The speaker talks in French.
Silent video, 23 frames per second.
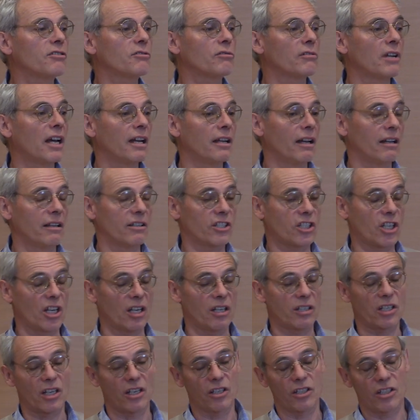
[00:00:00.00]
sur la.
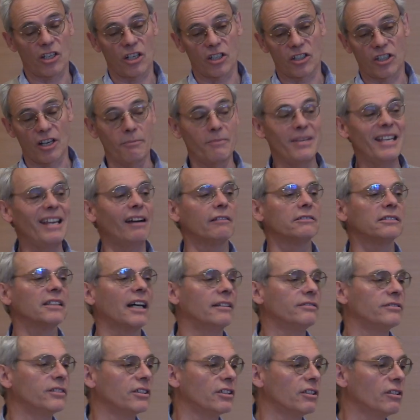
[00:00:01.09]
J'ai mis en
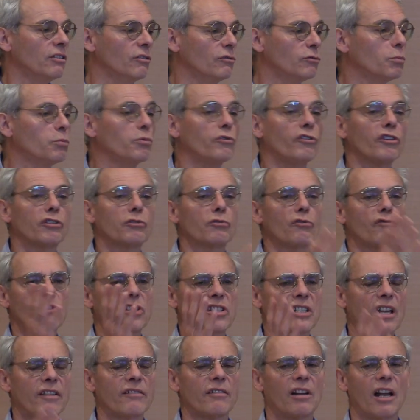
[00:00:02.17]
avant, vous pouvez trouver
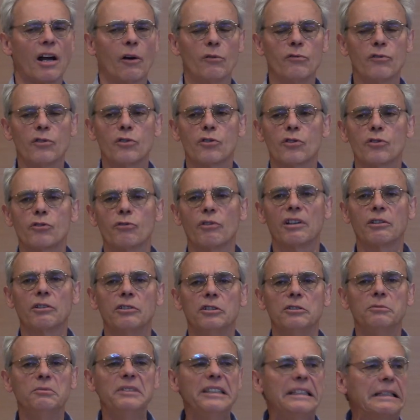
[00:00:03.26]
ça dans la revue
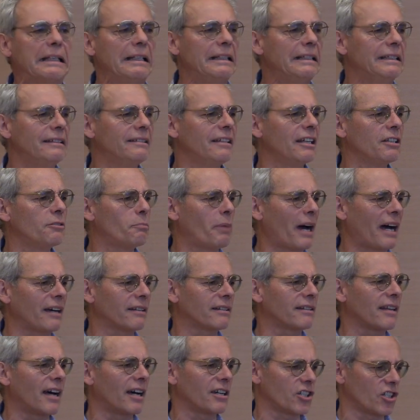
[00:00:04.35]
socio-économique, l'idée de
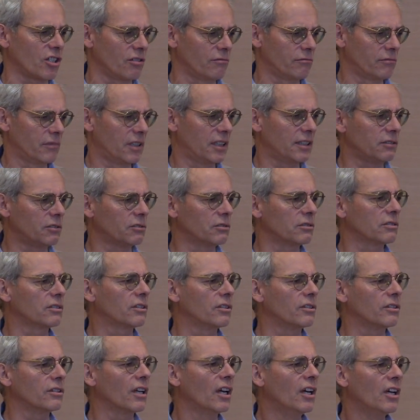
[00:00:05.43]
partage. Hein. donc,
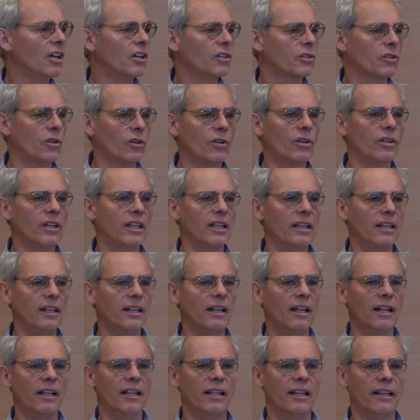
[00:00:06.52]
euh, qu'il
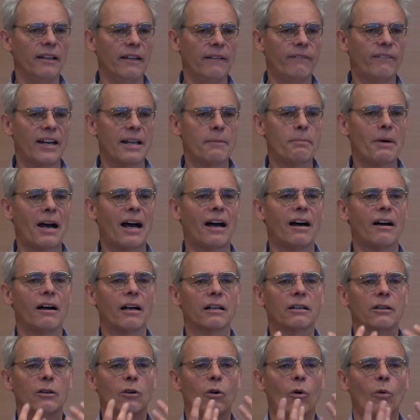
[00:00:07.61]
ne fallait pas
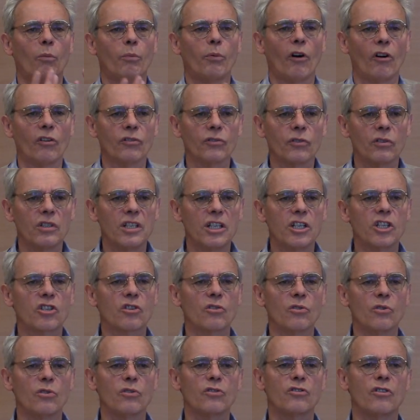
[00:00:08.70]
comprendre les
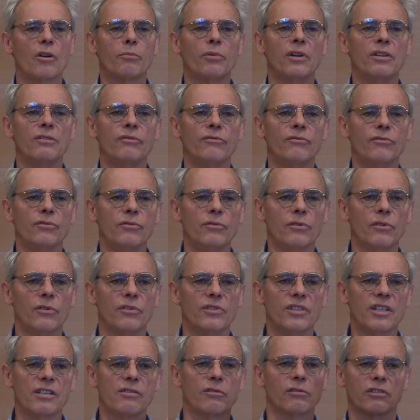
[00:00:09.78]
choses d'un point de vue, euh,
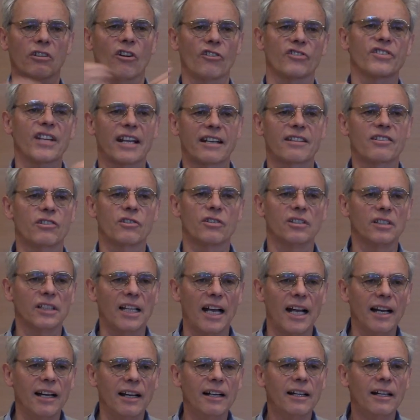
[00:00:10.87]
disons,
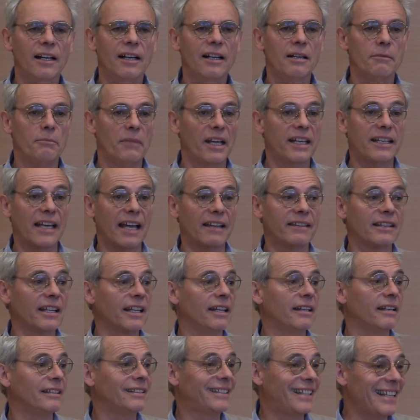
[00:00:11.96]
transactionnel, mais qu'il y a
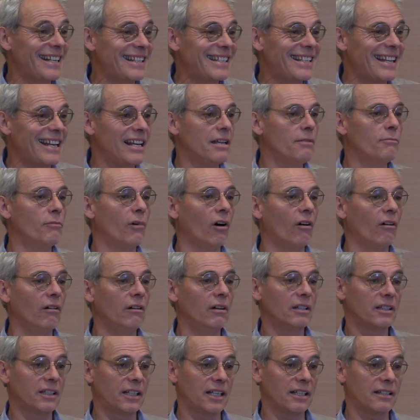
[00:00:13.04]
des, éléments
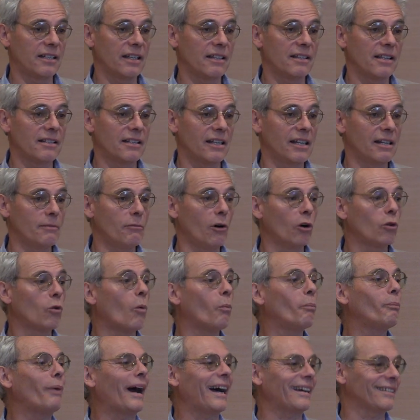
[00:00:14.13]
qui étaient des éléments
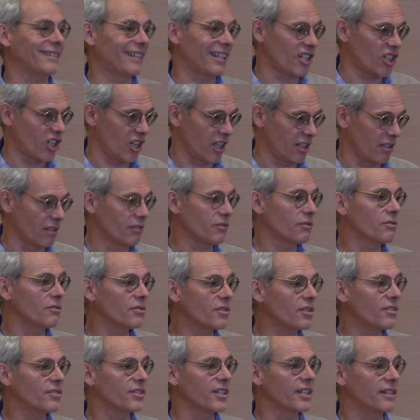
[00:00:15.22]
qu'on partageait dans une
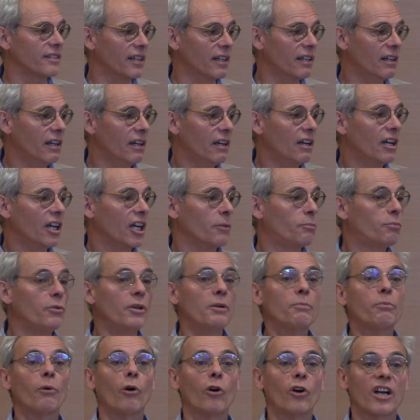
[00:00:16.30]
société. Et
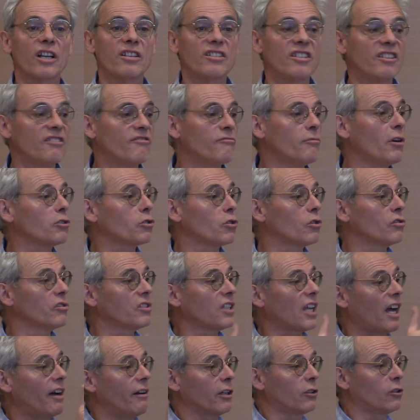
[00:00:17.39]
puis progressivement, je ne
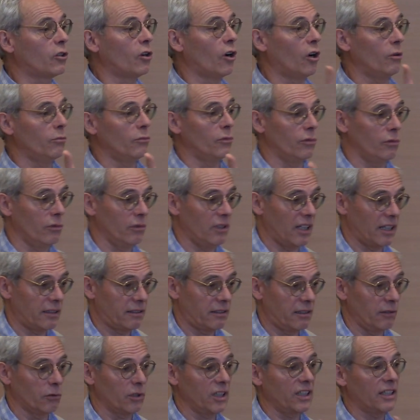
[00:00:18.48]
comme euh, la
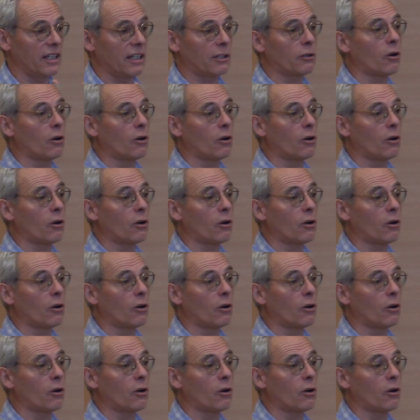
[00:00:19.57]
théorie des